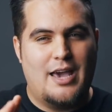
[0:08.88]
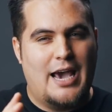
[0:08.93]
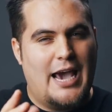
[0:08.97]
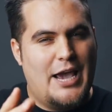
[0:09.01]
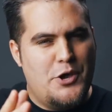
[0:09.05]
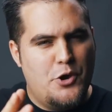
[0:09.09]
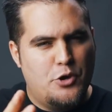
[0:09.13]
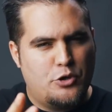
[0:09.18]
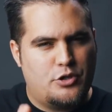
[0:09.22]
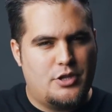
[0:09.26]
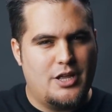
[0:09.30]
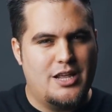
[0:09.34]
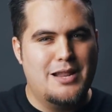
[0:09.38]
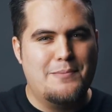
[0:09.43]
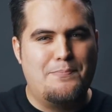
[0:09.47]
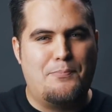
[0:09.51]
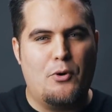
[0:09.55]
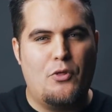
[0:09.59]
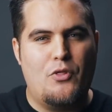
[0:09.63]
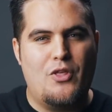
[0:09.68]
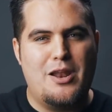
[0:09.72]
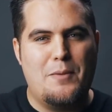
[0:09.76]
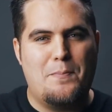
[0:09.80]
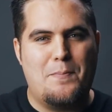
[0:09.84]
Ellos tienen
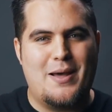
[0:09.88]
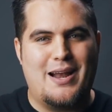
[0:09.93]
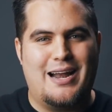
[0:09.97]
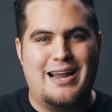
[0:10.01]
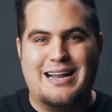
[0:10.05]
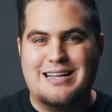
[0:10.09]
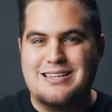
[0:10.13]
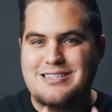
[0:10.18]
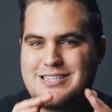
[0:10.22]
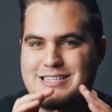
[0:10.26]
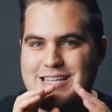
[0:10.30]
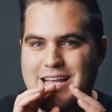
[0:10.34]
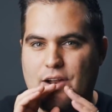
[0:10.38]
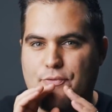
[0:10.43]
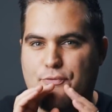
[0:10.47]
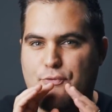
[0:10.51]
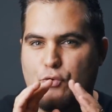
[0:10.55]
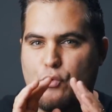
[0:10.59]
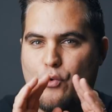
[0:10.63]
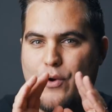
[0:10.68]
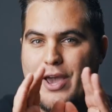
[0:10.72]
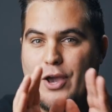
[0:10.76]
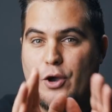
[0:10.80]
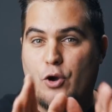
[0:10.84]
poder para lanzar
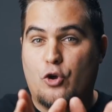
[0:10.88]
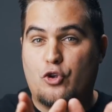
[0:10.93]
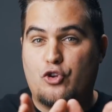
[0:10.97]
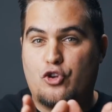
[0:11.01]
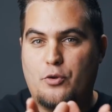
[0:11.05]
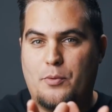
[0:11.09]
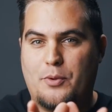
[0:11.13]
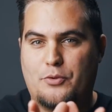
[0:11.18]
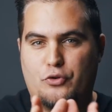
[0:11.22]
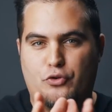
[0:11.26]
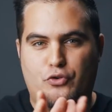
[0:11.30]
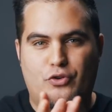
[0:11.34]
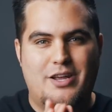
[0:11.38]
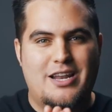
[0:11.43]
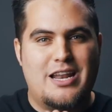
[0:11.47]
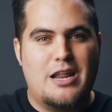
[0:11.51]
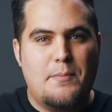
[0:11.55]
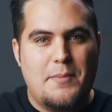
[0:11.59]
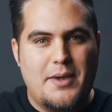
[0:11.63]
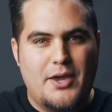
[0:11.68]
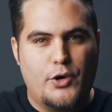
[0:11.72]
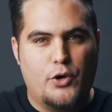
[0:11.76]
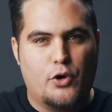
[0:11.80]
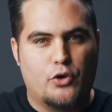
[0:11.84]
fuego sobre sus
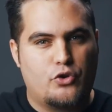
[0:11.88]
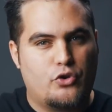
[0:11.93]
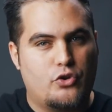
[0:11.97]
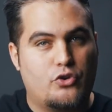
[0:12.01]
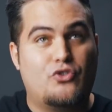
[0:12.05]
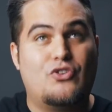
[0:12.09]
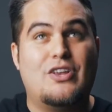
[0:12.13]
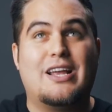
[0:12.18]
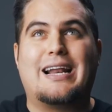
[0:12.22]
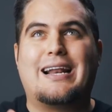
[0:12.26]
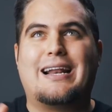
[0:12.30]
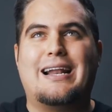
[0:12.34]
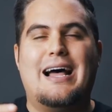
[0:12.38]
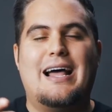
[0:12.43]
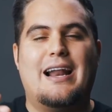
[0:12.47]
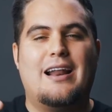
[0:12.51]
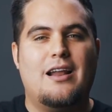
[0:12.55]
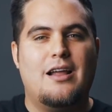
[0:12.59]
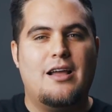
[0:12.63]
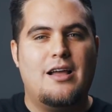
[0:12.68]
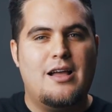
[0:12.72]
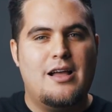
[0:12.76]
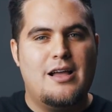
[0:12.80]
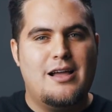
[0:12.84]
enemigos,
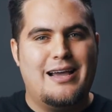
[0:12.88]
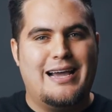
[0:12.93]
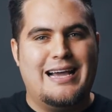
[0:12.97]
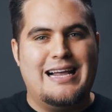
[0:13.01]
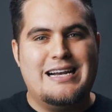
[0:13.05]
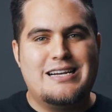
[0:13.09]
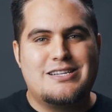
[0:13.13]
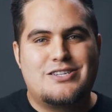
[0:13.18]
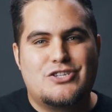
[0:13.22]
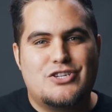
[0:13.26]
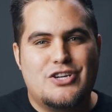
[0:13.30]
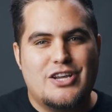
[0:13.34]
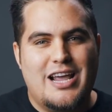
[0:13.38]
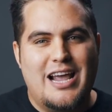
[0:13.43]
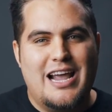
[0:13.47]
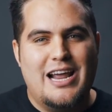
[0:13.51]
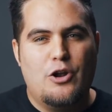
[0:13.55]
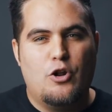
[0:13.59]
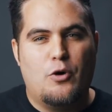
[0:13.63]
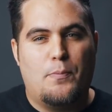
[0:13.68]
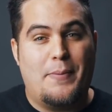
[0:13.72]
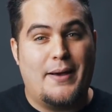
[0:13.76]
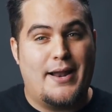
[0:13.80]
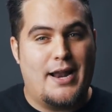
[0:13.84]
cerrar el
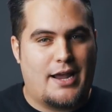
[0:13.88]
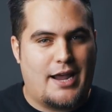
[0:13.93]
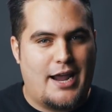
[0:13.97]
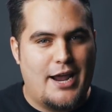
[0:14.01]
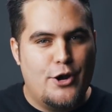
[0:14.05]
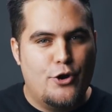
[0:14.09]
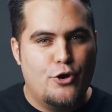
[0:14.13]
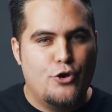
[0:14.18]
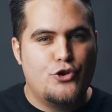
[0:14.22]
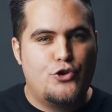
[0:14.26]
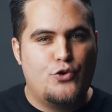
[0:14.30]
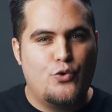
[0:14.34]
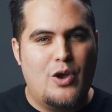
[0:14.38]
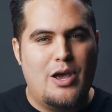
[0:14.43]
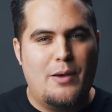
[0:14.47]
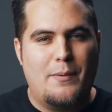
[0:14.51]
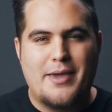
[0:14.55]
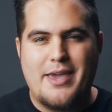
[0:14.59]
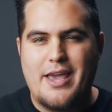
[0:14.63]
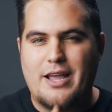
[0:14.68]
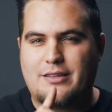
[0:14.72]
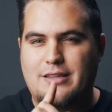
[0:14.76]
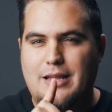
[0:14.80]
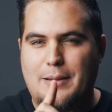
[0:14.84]
cielo para que no
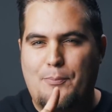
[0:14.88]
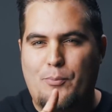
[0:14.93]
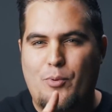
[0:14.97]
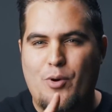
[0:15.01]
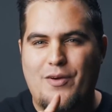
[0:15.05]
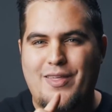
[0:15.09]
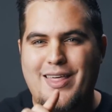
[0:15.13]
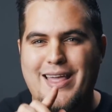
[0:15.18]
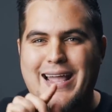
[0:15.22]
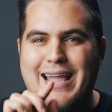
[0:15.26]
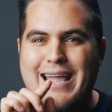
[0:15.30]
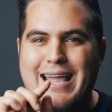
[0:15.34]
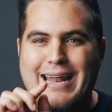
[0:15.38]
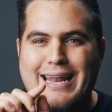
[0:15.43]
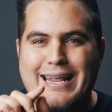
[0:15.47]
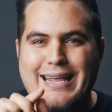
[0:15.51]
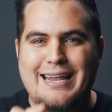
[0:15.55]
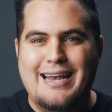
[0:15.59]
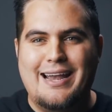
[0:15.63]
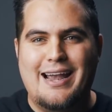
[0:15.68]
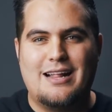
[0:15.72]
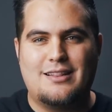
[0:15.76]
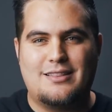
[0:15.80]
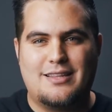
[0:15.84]
llueva y hasta pueden
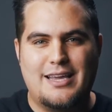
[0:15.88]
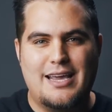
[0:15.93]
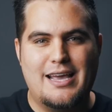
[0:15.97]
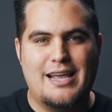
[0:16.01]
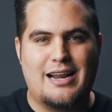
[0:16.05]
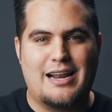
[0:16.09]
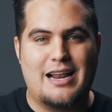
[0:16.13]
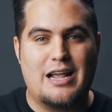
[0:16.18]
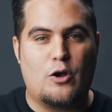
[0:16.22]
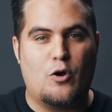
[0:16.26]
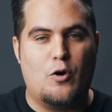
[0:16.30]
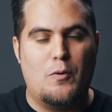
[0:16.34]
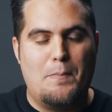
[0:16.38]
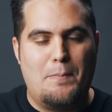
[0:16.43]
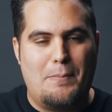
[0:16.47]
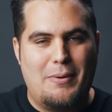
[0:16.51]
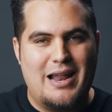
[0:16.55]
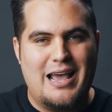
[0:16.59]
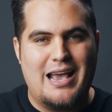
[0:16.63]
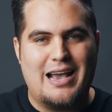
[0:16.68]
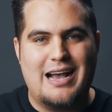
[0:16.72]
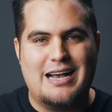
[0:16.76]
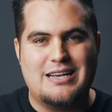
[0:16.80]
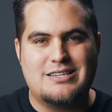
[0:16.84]
herir la tierra con
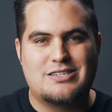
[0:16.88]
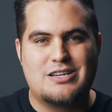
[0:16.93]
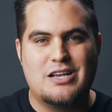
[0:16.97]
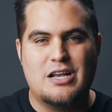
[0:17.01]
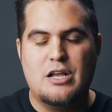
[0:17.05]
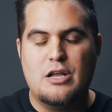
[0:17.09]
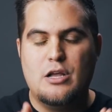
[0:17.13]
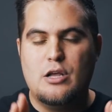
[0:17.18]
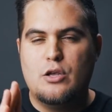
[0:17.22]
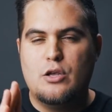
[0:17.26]
plagas